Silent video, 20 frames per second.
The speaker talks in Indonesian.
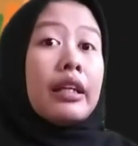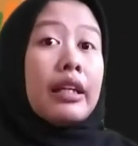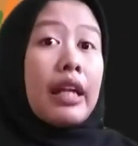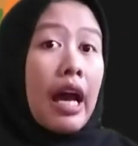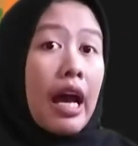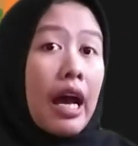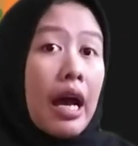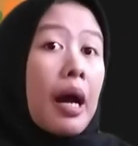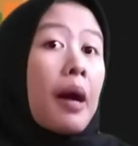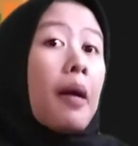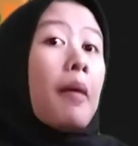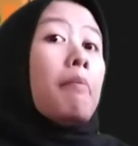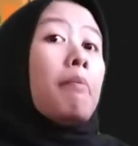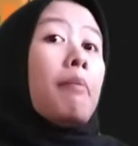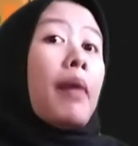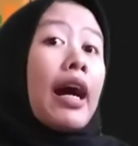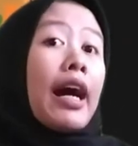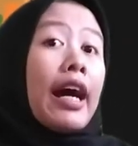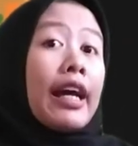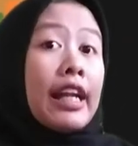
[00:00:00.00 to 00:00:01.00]
Nah,
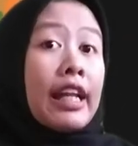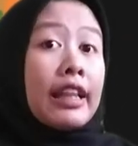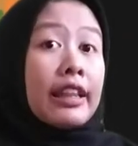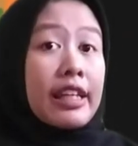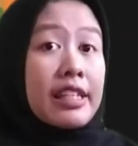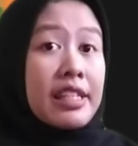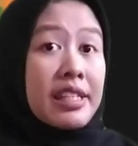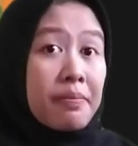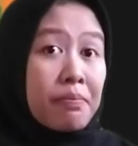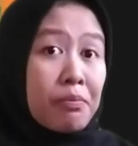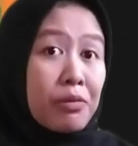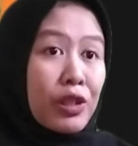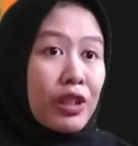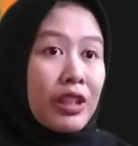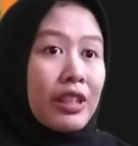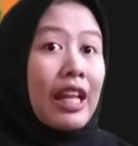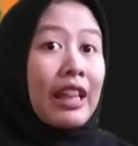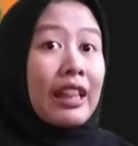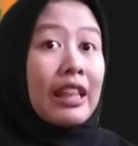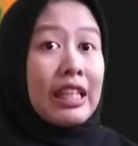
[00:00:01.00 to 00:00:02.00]
makanan
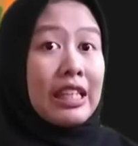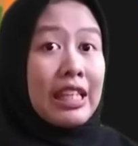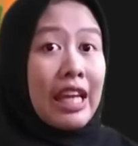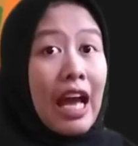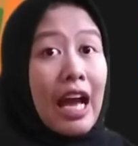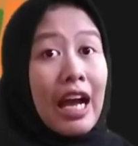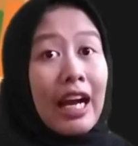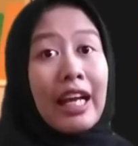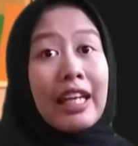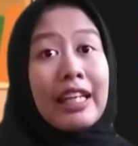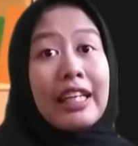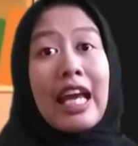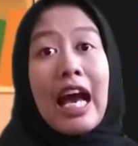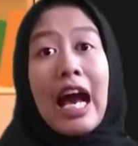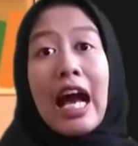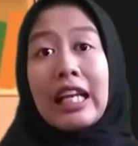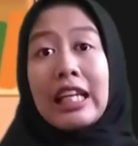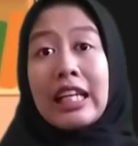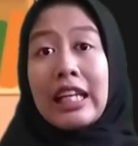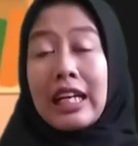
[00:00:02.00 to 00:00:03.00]
tersebut nantinya akan
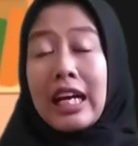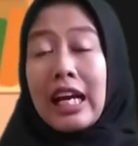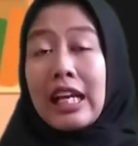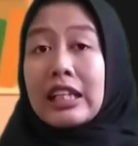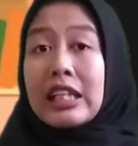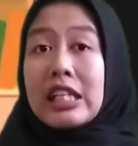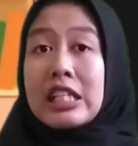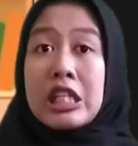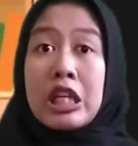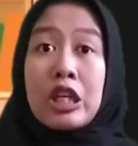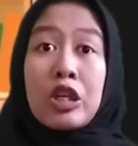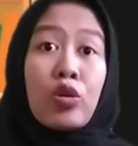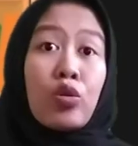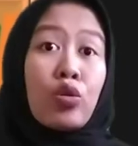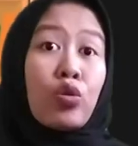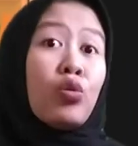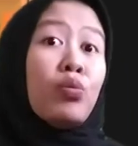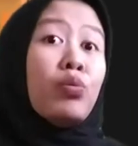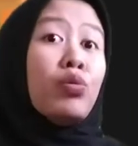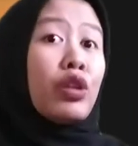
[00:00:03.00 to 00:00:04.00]
dialirkan ke seluruh
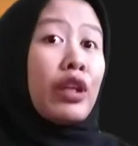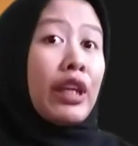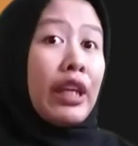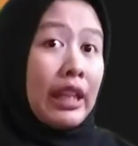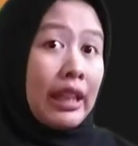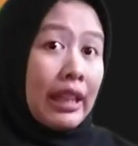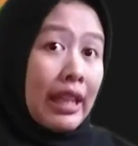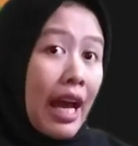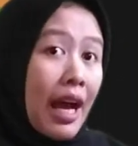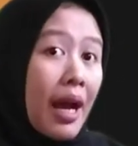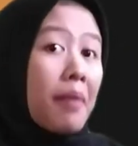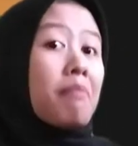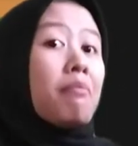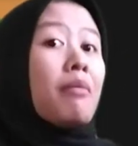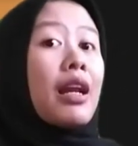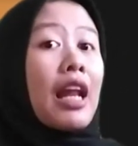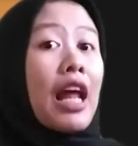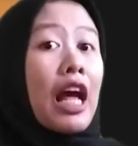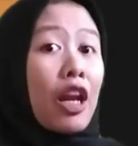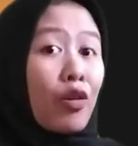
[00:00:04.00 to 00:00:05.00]
tubuh kita
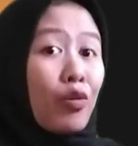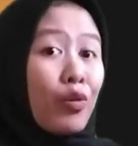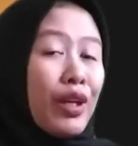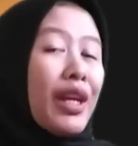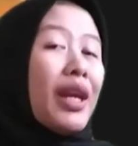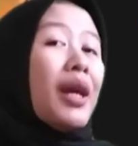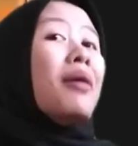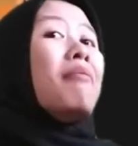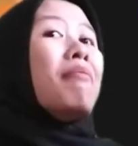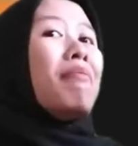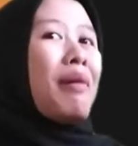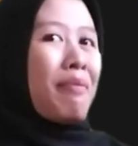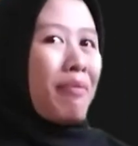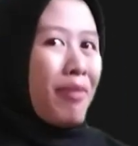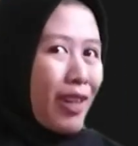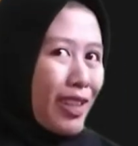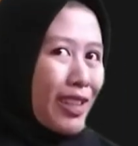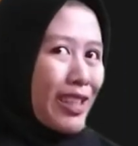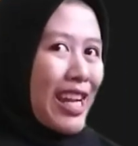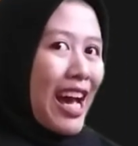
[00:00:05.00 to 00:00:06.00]
melalui
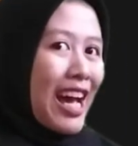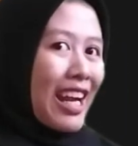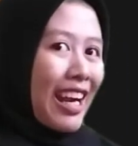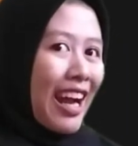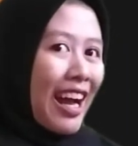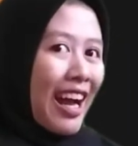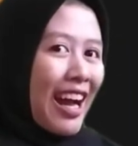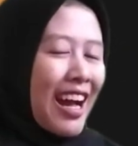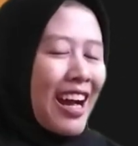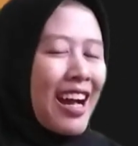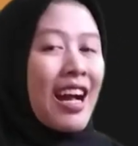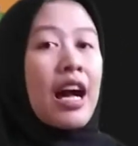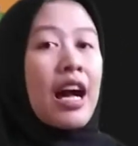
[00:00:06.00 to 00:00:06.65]
pembuluh darah.